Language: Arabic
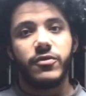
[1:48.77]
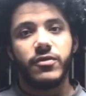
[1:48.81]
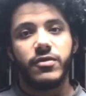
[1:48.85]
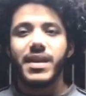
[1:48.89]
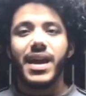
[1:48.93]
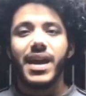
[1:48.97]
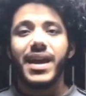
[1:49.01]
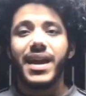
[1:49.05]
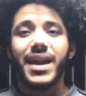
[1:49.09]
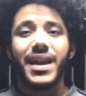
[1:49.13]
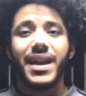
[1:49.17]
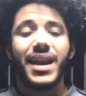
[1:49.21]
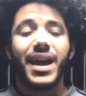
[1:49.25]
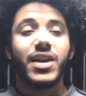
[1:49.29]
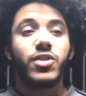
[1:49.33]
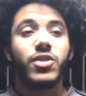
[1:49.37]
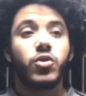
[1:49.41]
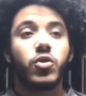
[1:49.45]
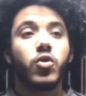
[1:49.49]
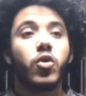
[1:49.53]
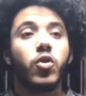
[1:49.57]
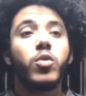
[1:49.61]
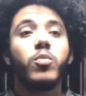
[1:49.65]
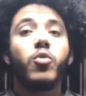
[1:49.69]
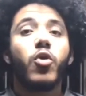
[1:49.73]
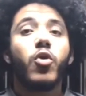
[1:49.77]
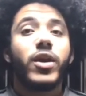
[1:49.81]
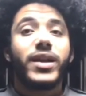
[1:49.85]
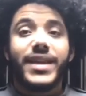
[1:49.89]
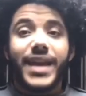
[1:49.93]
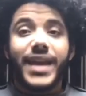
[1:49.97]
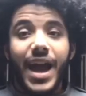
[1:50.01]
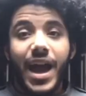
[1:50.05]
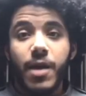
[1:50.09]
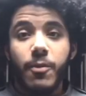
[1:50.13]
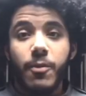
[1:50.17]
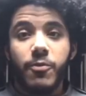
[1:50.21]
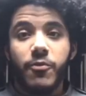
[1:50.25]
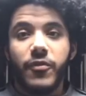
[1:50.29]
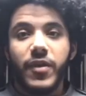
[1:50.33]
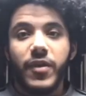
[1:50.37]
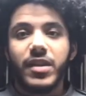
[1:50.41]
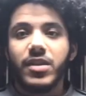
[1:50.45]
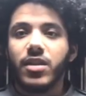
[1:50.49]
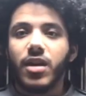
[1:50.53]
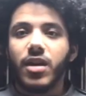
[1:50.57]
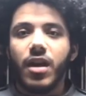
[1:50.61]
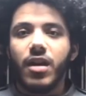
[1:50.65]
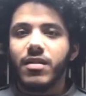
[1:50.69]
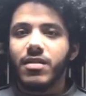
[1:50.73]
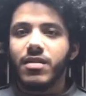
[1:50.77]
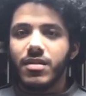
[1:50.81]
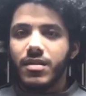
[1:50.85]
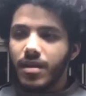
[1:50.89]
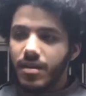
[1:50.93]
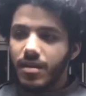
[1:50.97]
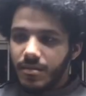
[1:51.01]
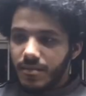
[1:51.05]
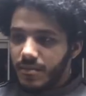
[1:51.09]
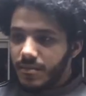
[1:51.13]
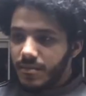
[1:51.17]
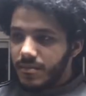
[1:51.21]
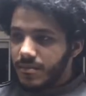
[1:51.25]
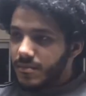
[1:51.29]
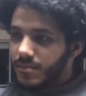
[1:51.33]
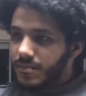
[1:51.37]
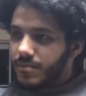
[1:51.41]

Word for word: زي انك تكون مكتئب فانت اصلا